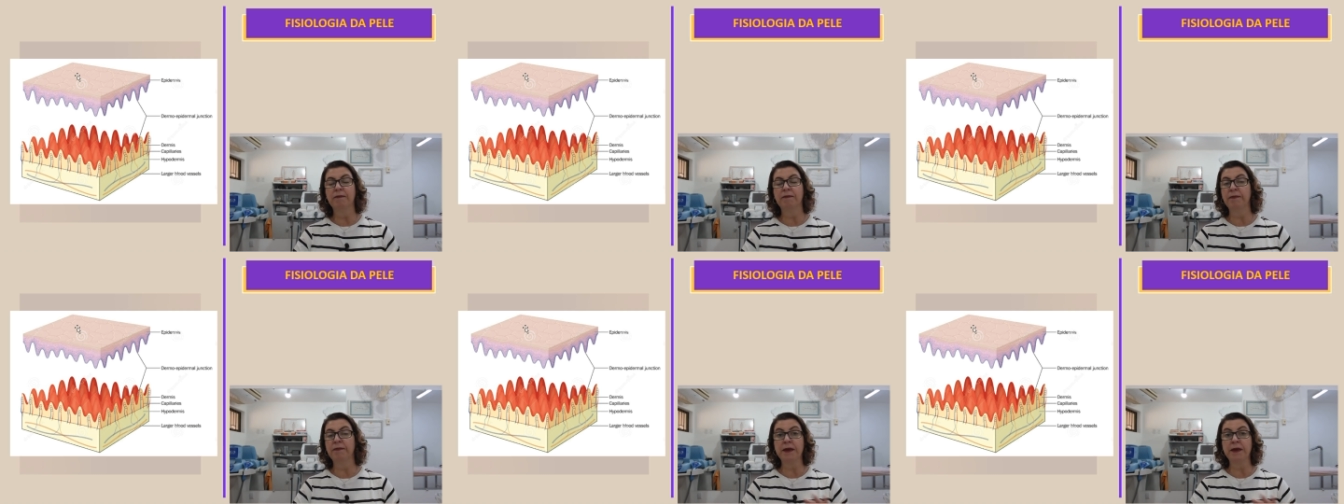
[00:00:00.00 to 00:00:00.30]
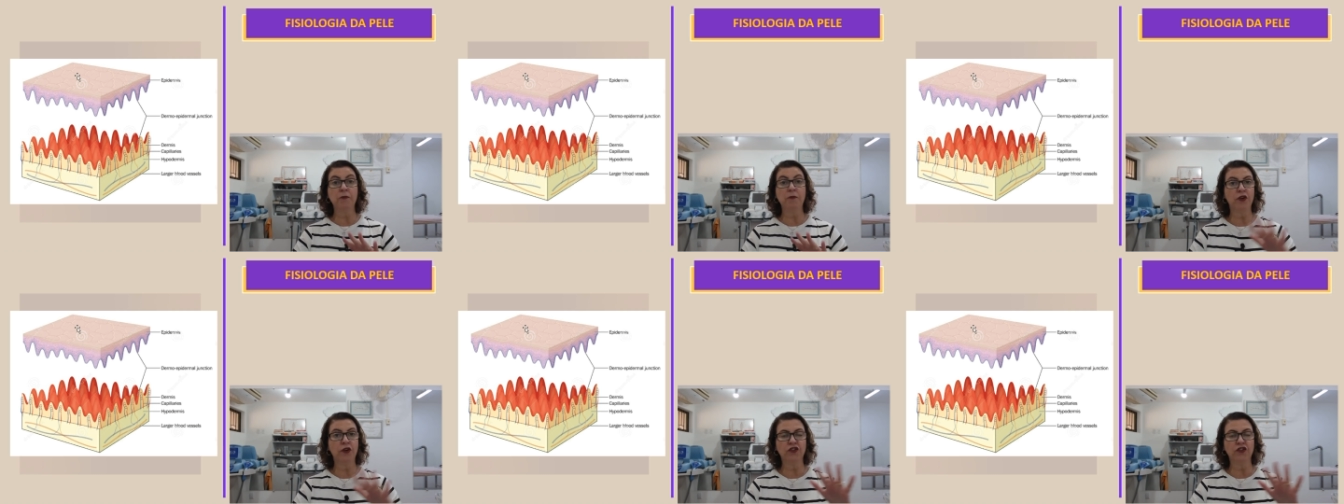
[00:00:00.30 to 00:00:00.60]

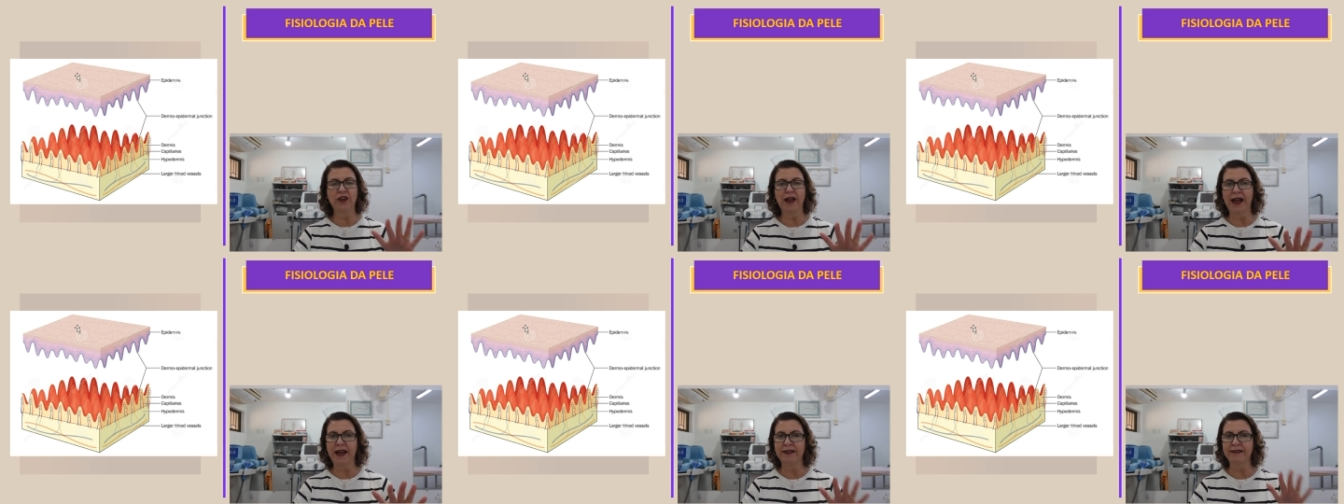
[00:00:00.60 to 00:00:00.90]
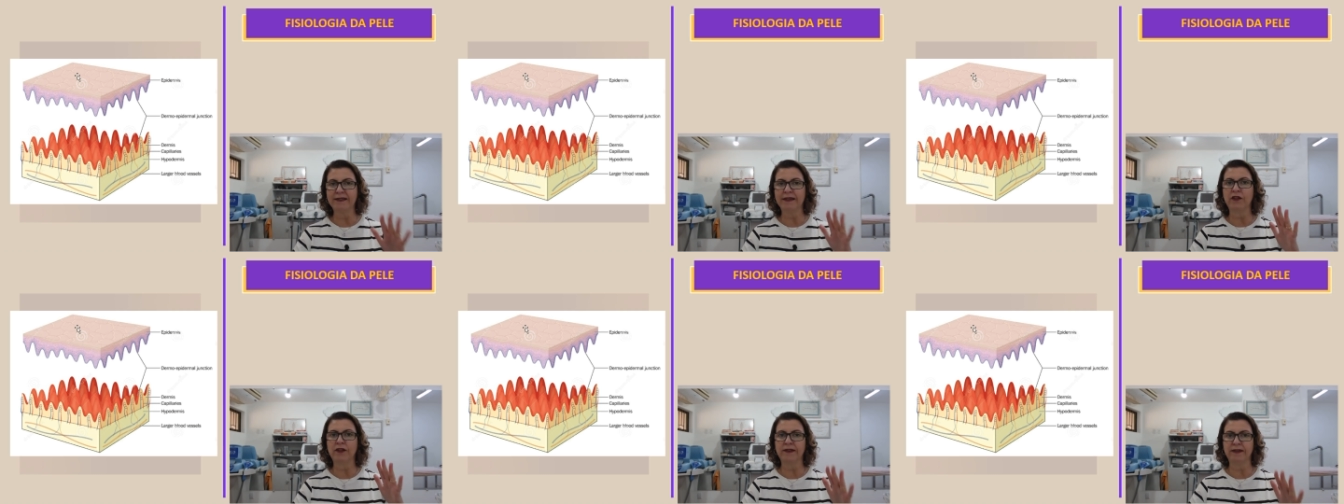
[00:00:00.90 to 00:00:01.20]

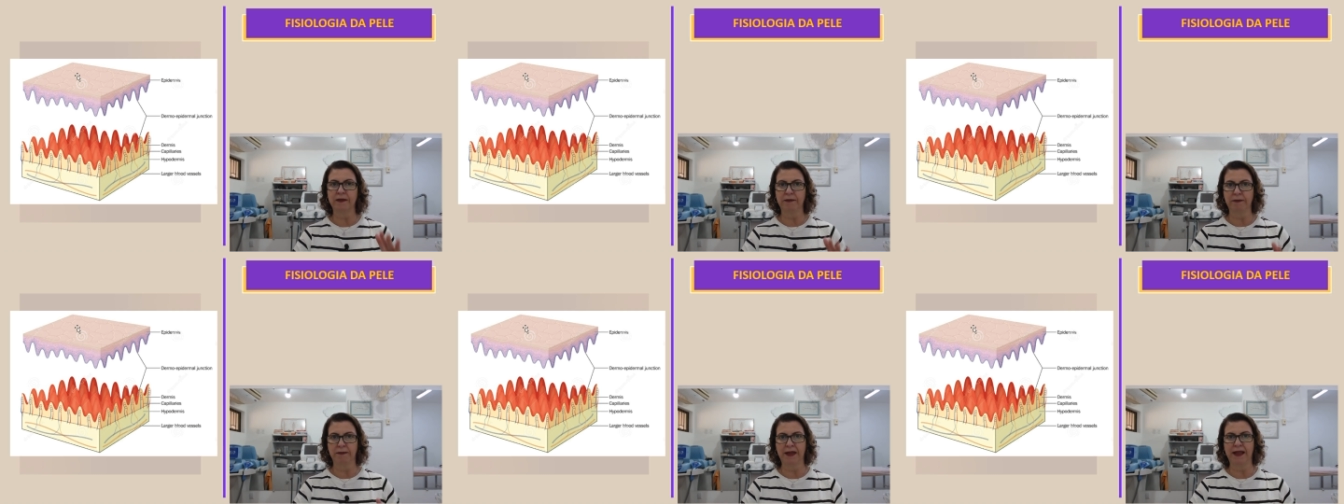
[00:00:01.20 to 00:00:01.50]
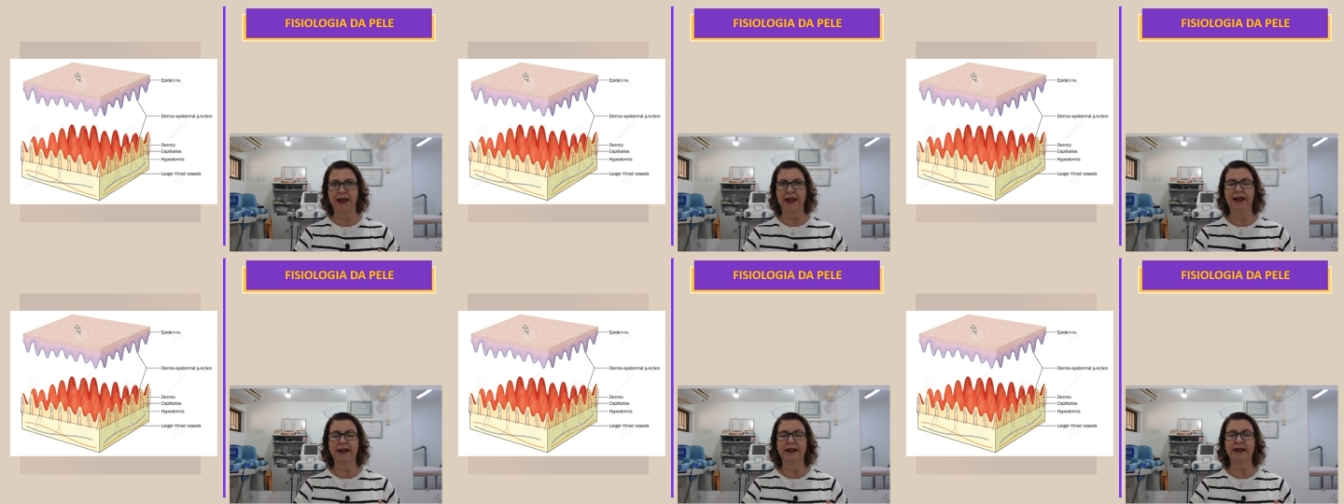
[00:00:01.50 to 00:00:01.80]
primordiais na nossa
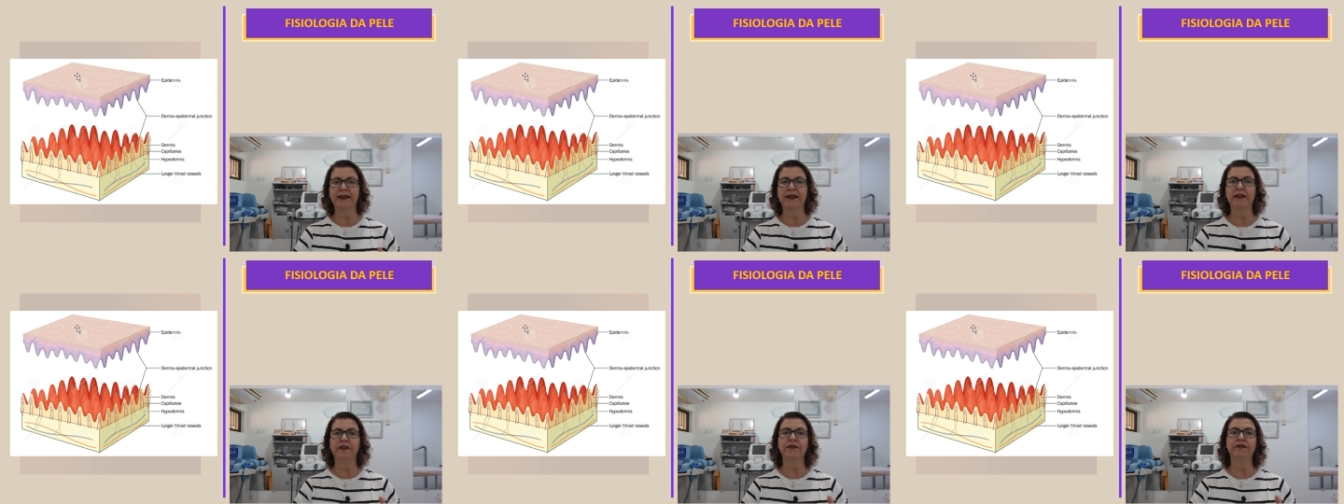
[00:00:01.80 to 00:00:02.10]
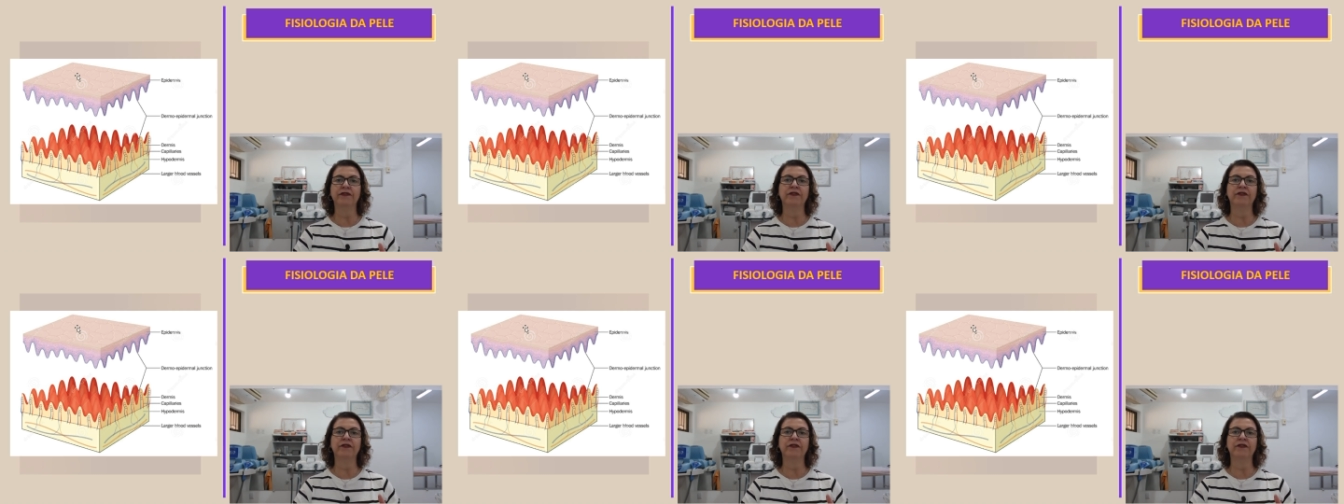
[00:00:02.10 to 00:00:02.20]
pele que